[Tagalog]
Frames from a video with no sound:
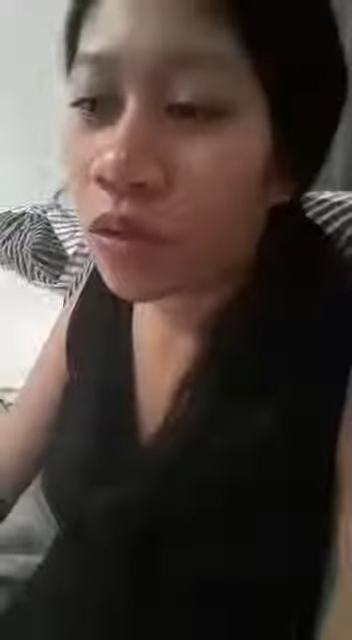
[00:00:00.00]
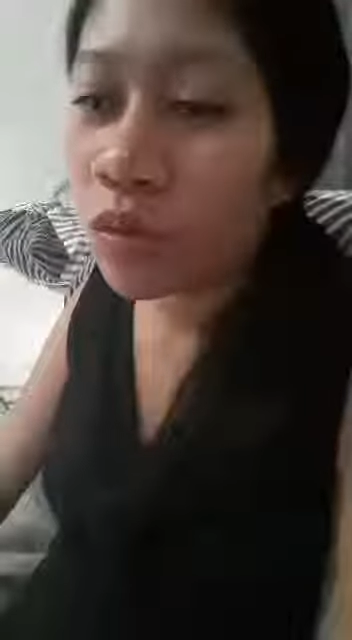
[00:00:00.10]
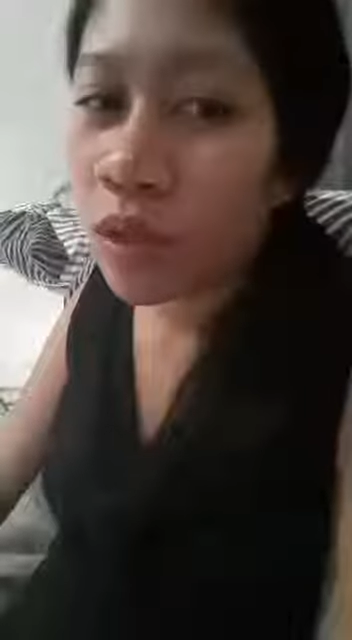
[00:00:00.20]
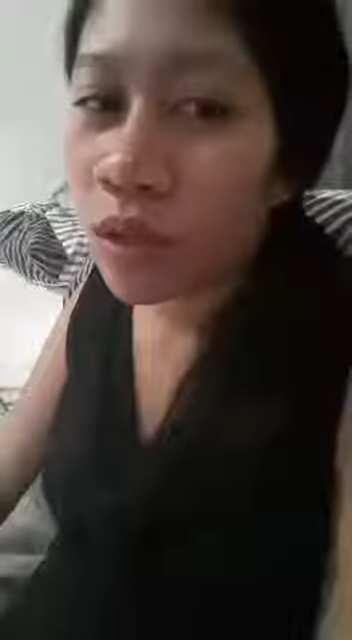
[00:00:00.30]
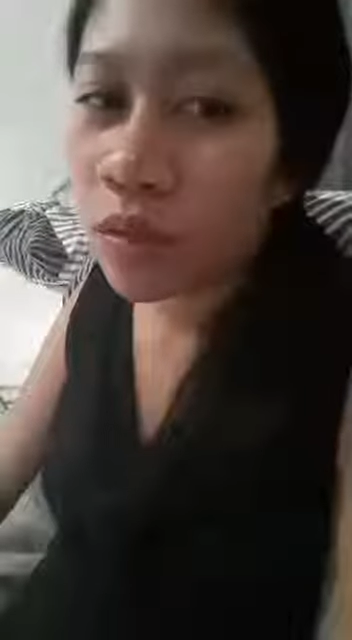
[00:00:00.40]

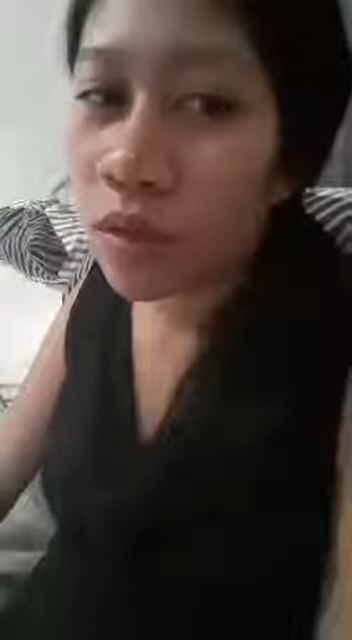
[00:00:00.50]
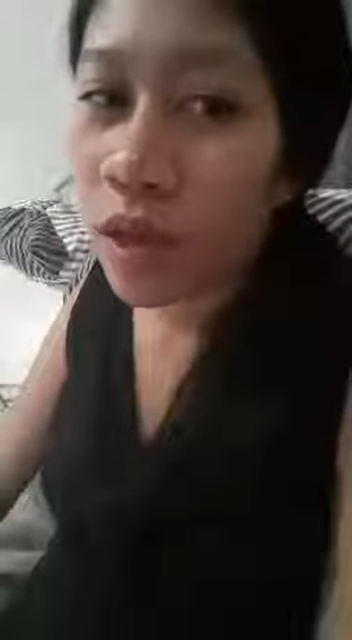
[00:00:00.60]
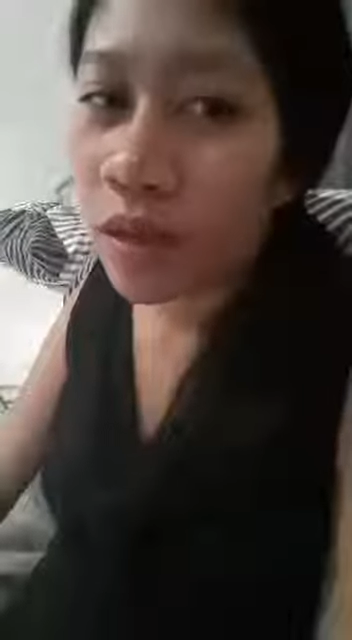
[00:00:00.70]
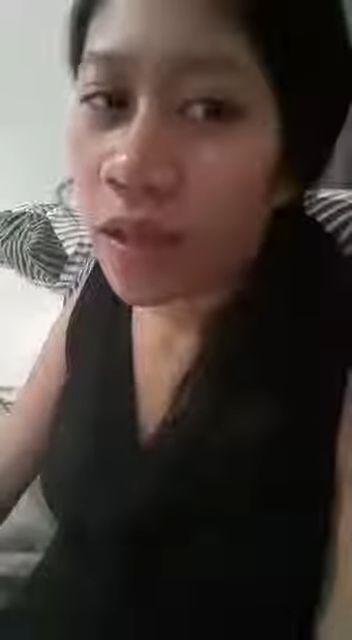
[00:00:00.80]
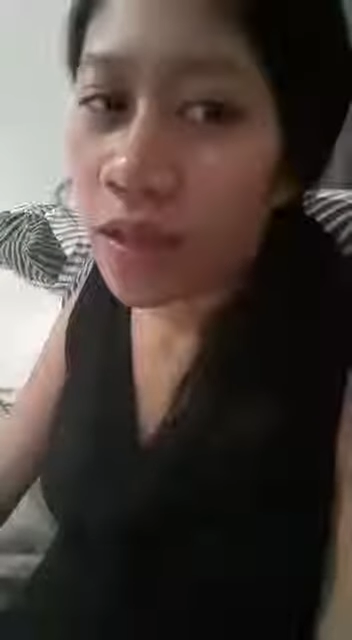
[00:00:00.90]
unan ko
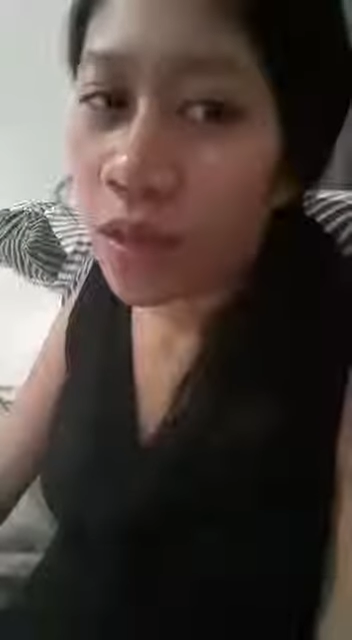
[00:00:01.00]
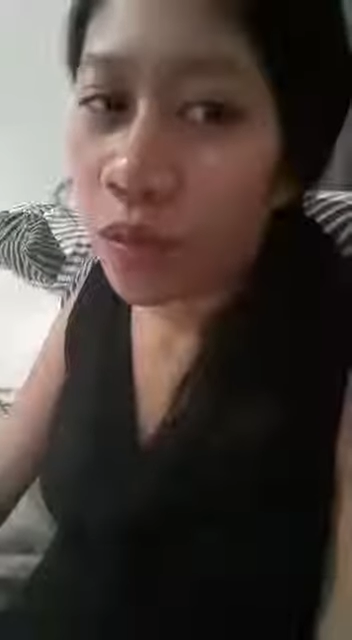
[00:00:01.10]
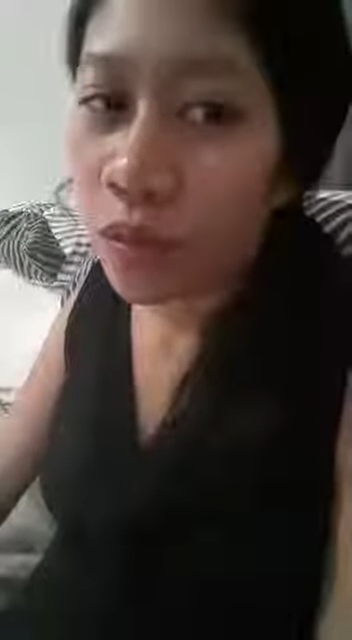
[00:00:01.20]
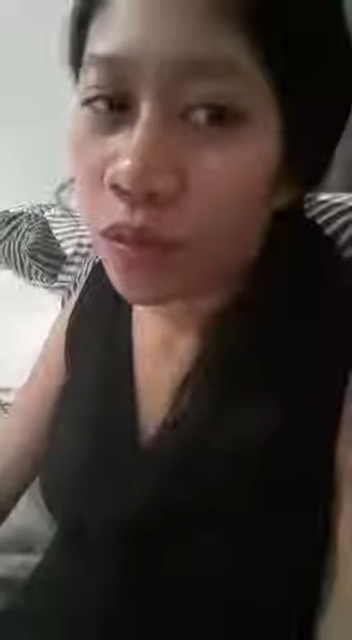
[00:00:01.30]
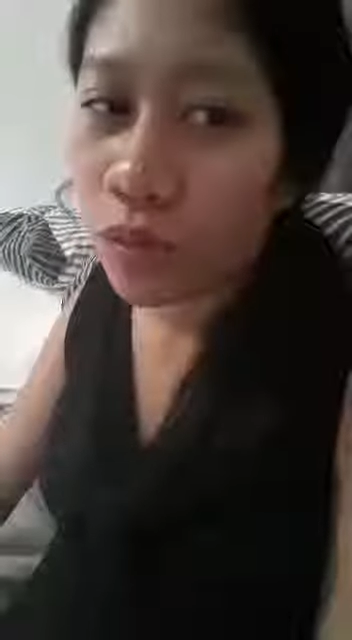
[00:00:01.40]
lang is
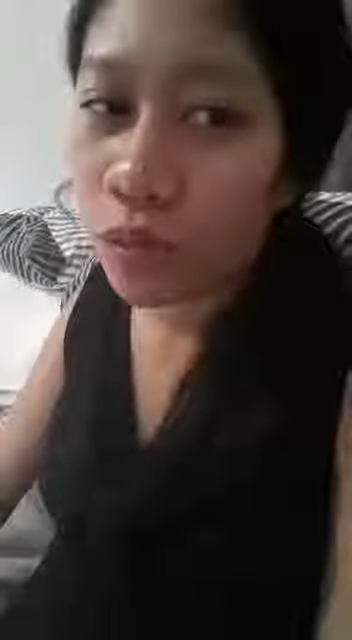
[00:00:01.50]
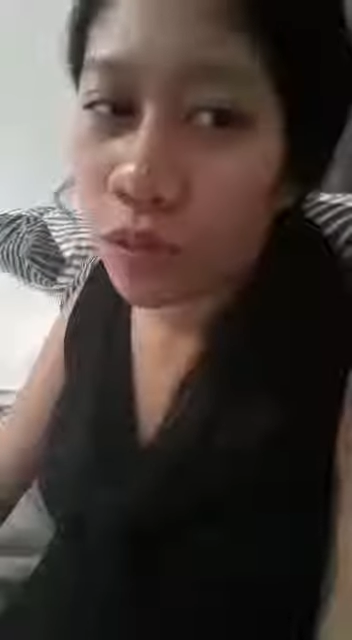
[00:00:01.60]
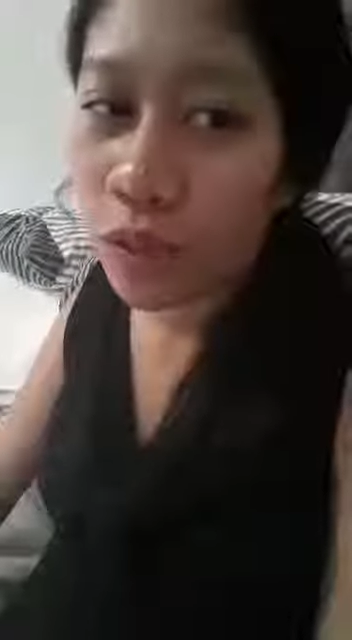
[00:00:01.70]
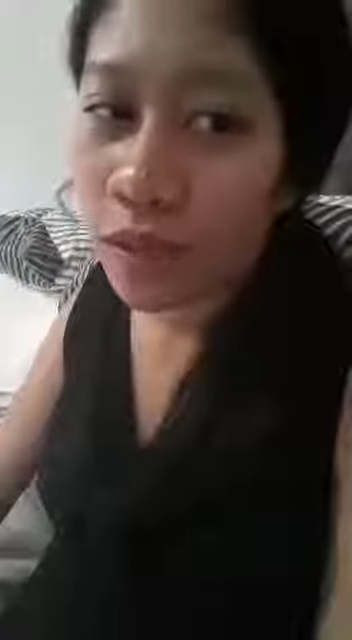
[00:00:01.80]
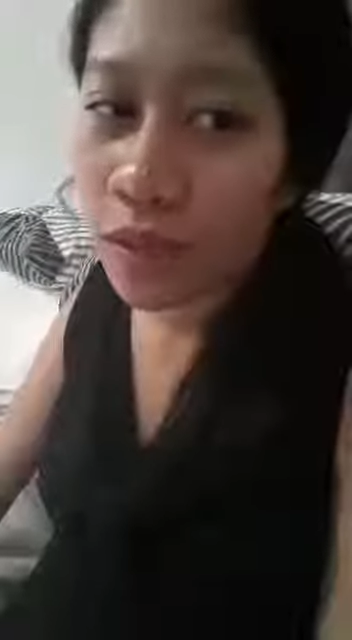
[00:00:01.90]
yung
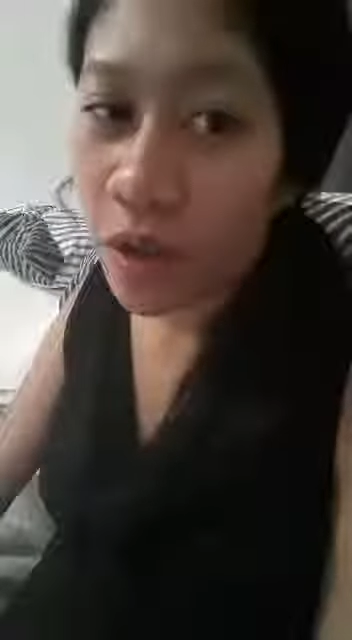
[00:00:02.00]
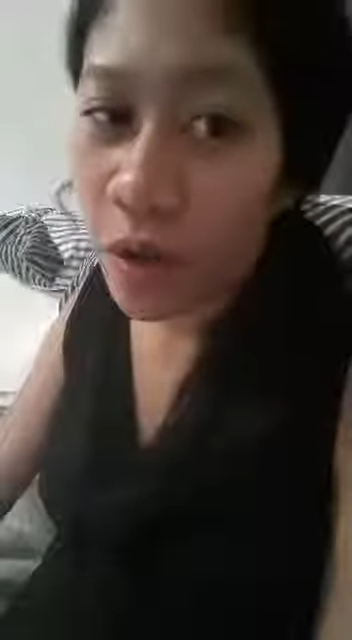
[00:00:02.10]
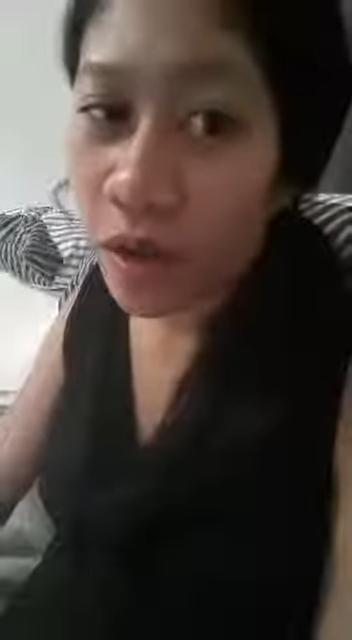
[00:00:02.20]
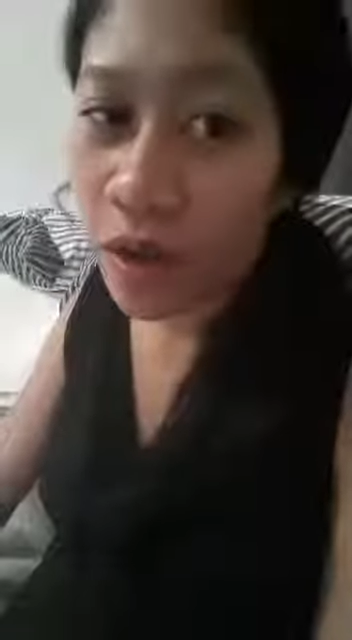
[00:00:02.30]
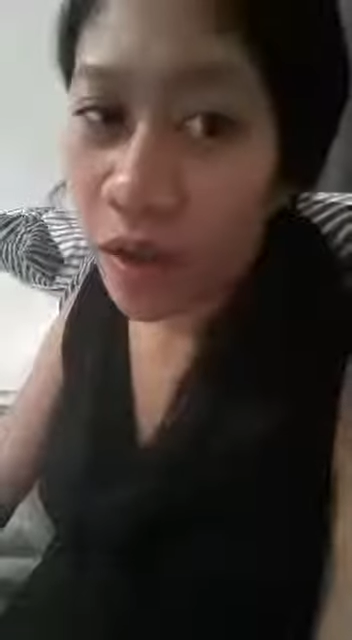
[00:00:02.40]
unan sa
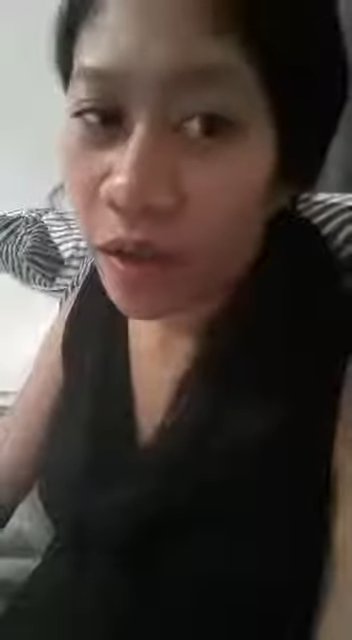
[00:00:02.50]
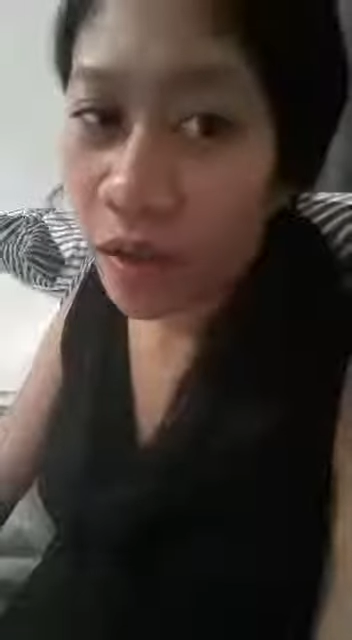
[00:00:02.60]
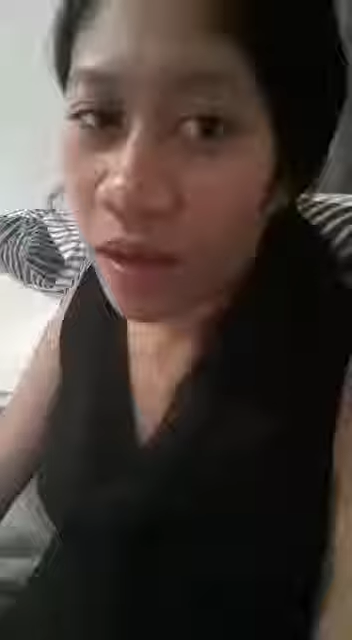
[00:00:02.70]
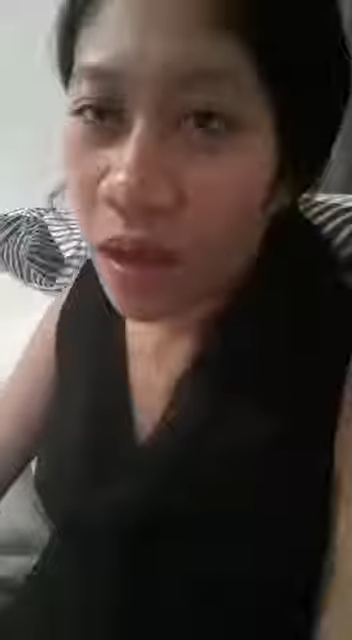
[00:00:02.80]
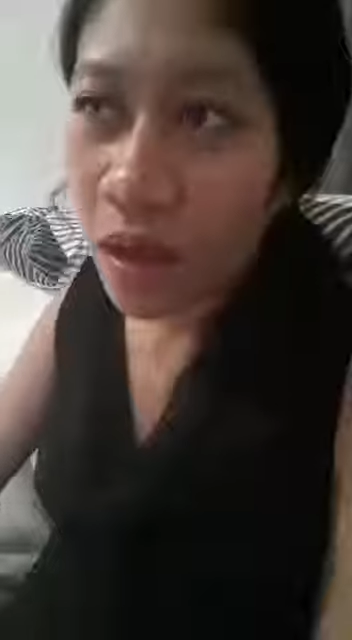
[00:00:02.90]
airline.